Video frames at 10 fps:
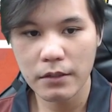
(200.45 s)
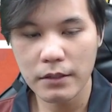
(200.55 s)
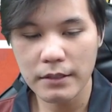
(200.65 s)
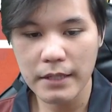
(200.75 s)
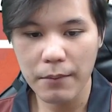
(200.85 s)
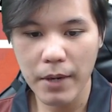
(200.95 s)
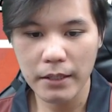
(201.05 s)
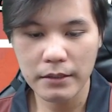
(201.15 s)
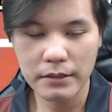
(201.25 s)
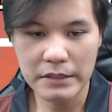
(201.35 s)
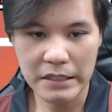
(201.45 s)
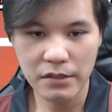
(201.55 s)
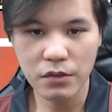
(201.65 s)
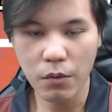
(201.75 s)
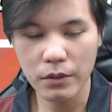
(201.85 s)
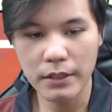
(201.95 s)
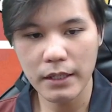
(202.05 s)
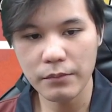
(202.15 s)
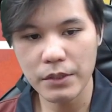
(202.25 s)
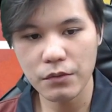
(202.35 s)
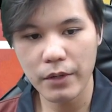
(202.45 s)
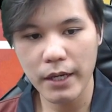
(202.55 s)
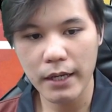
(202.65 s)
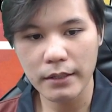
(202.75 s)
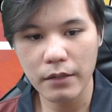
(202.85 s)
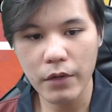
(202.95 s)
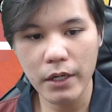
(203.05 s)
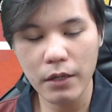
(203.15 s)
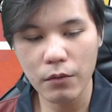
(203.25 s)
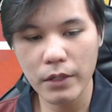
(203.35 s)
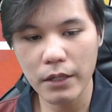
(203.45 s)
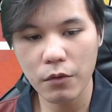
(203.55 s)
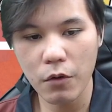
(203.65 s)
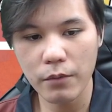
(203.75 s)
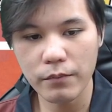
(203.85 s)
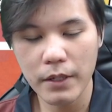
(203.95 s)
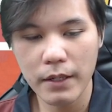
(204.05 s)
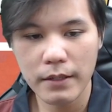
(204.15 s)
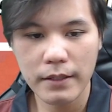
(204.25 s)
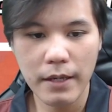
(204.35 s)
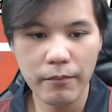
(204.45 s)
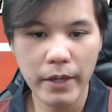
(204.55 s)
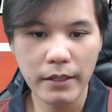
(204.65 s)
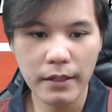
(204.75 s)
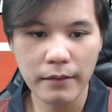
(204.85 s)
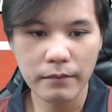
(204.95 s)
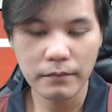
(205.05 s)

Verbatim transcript: ก็จะสามารถยิงส่งเรือขึ้นไปช่วยได้ แต่ว่าถ้าเราเดินโคนเทียมเม็ดเนี่ย